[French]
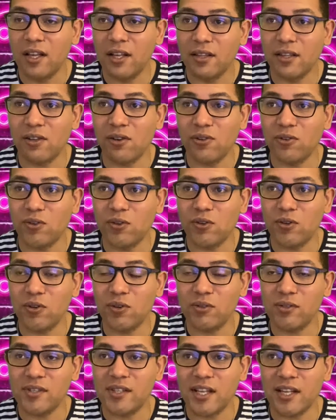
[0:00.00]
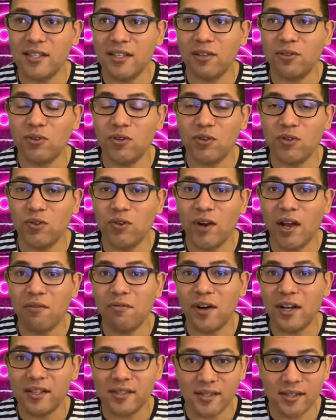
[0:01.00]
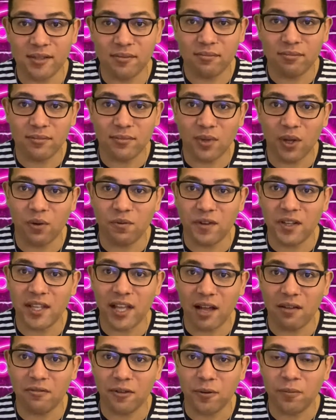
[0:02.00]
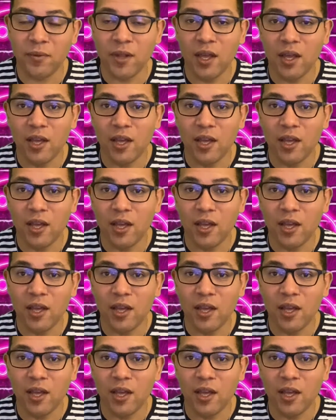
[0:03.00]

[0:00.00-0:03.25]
de, c'est-à-dire de, l'avoir dit, en fait, avant.